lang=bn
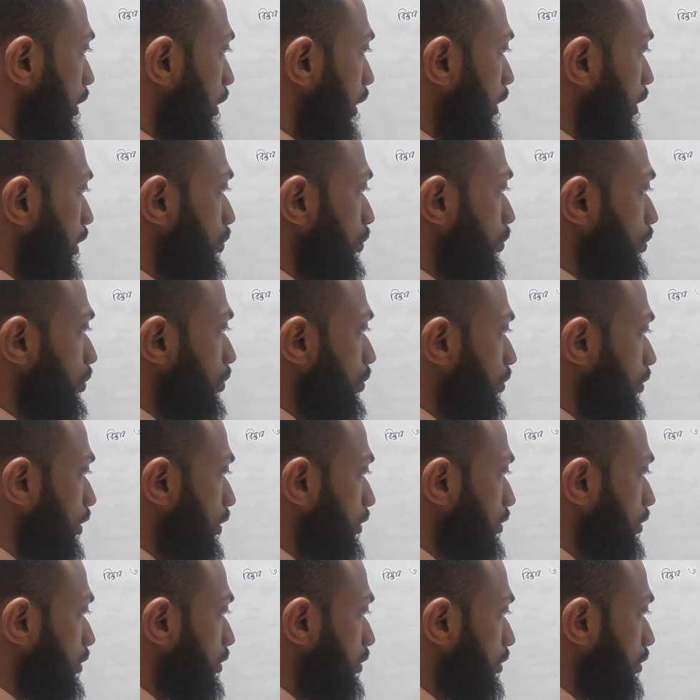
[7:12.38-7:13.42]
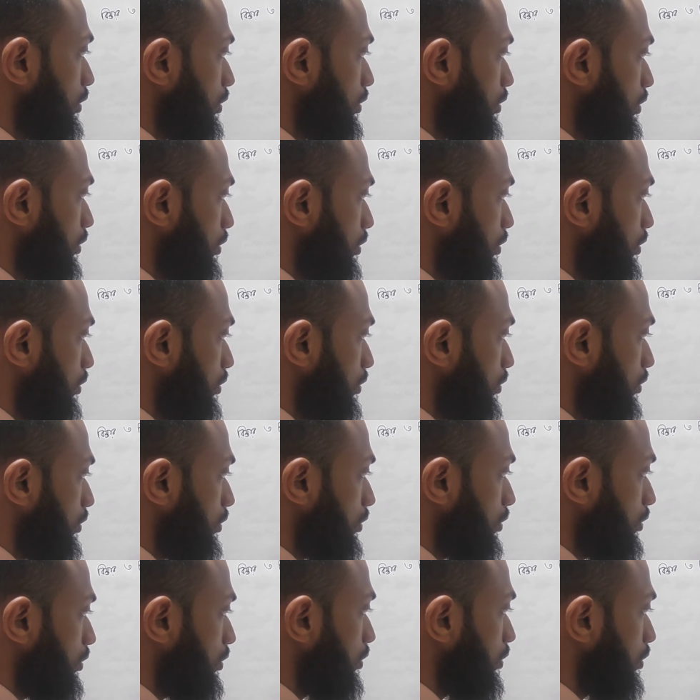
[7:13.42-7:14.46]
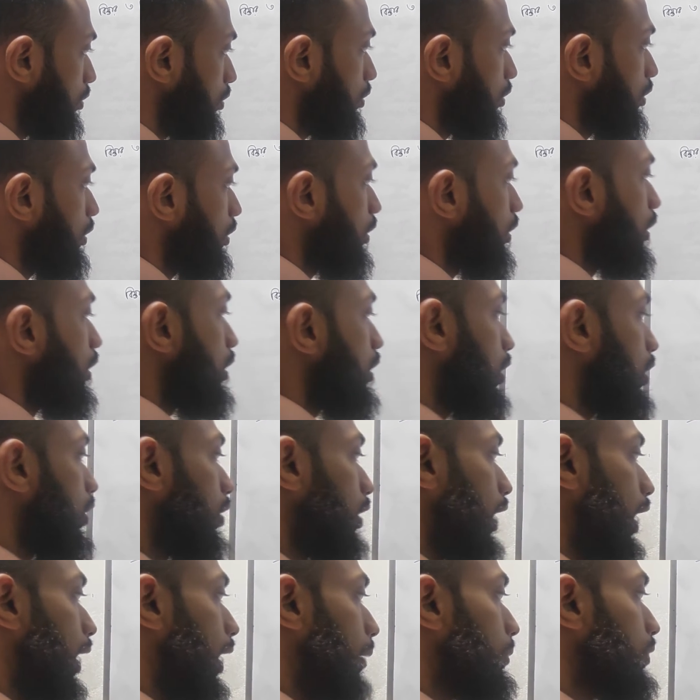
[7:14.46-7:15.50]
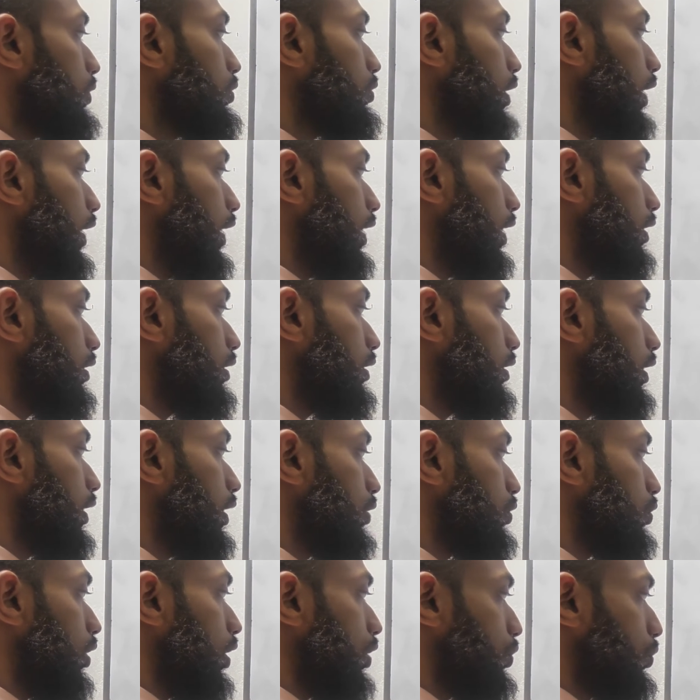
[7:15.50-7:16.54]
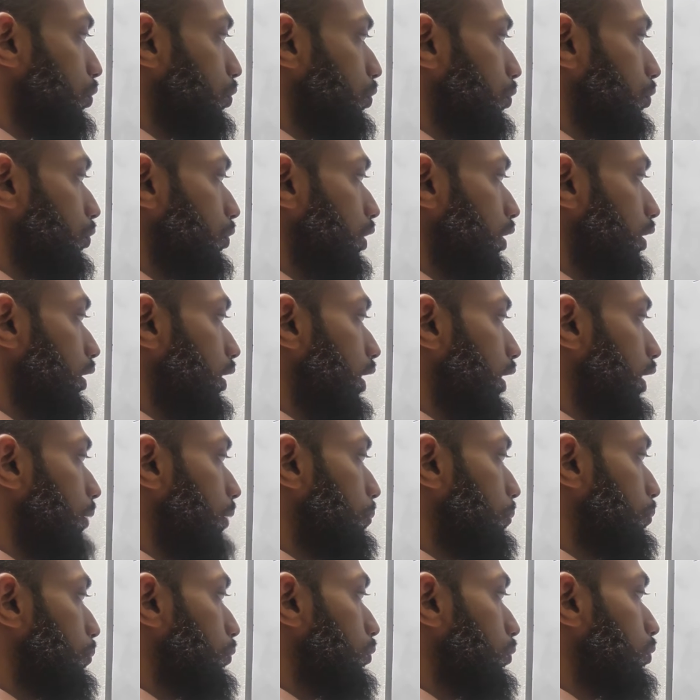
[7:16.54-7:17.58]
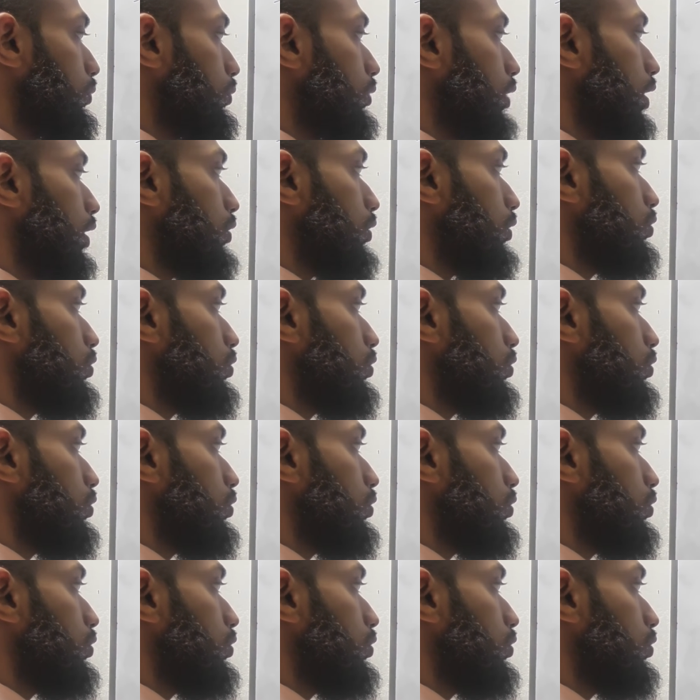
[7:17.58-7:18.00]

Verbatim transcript: একটা দৈর্ঘ্য আছে হুম তাহলে আমি যদি এখান থেকে চলা শুরু করি এই পুরোটা